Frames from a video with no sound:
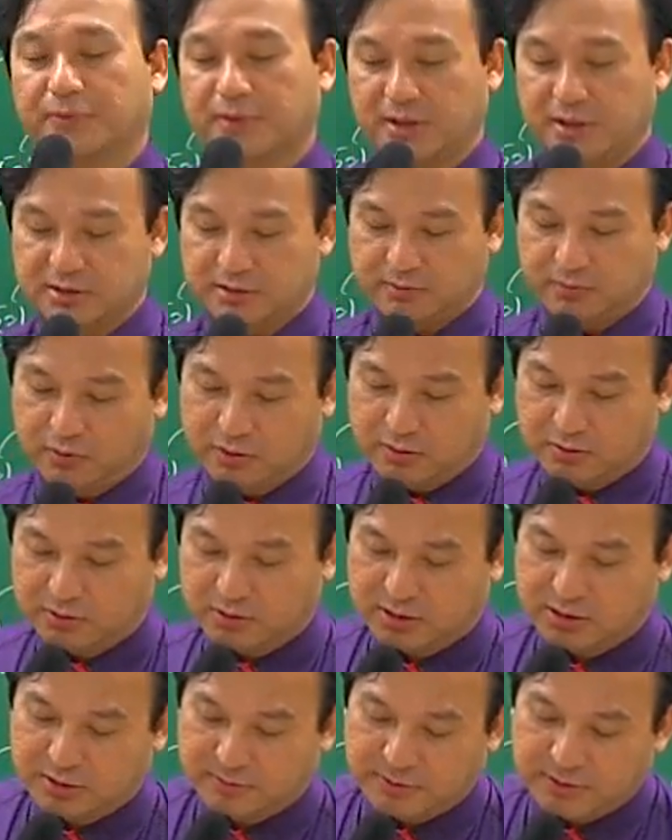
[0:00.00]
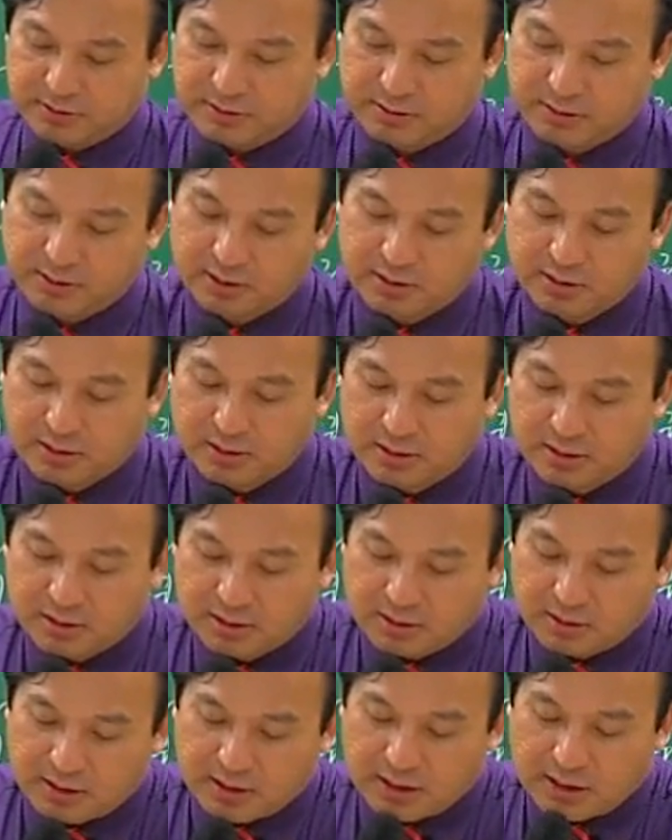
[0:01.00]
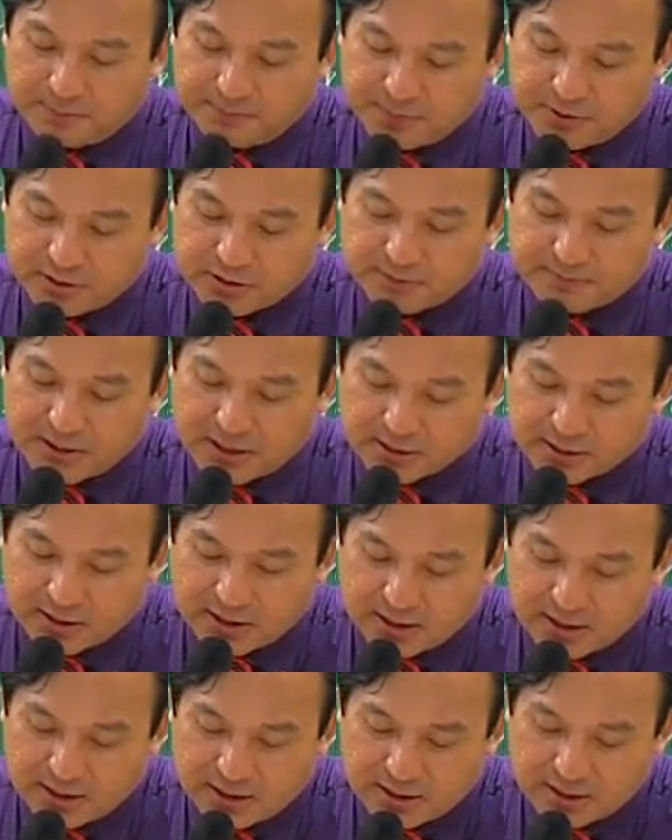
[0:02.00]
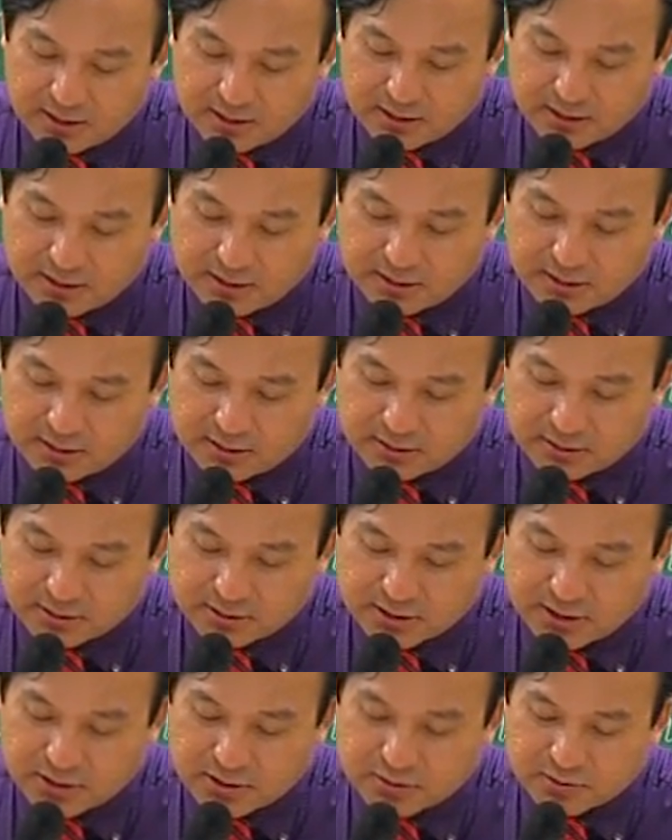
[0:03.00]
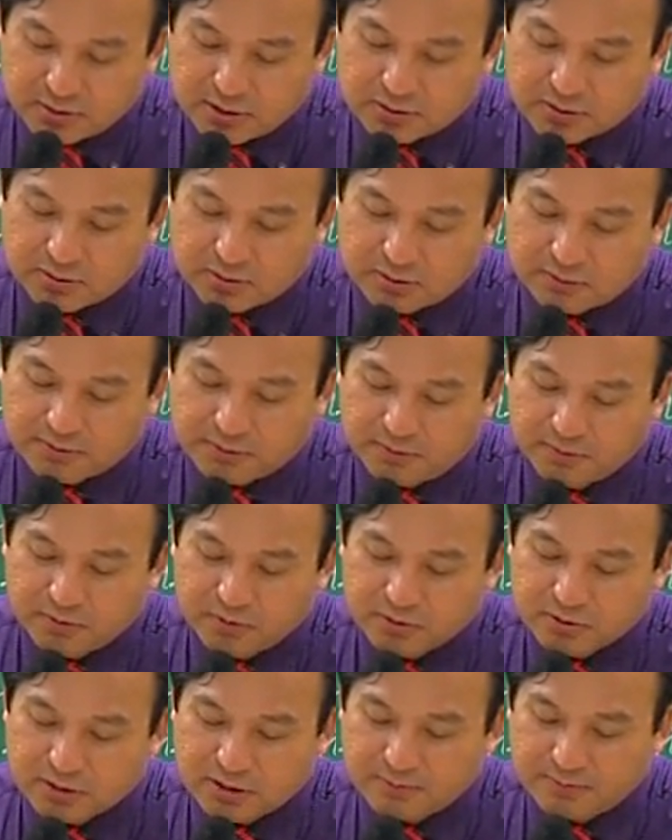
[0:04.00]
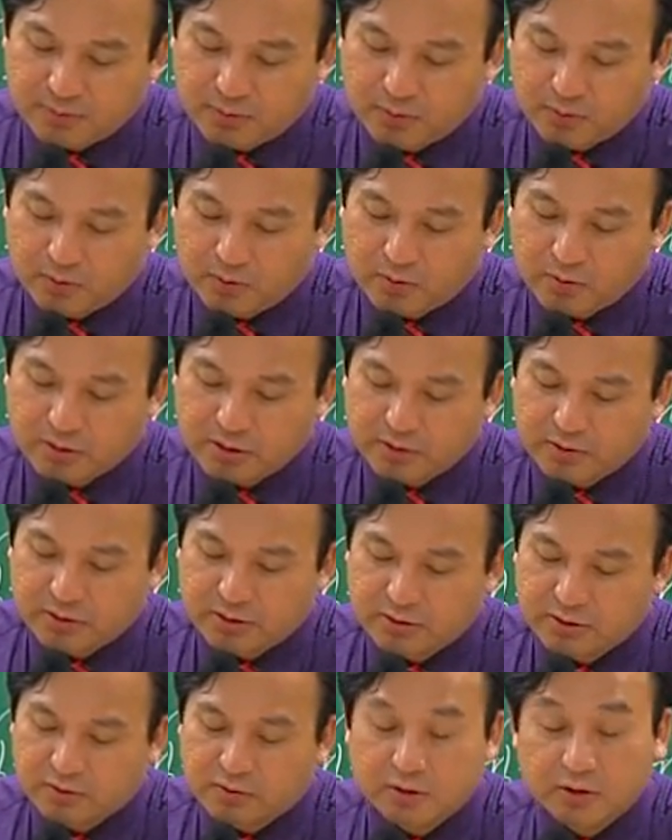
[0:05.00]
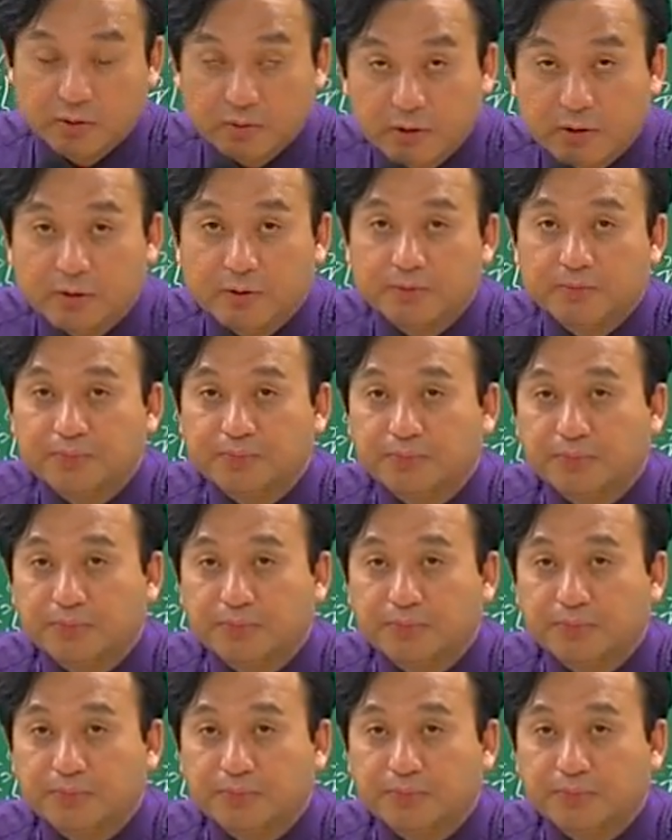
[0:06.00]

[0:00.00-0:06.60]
그래서 뭐라고 되어 있냐면 햇빛을 받아 어, 쬐수 있도록 법률상 보호되어 있는 권리고요.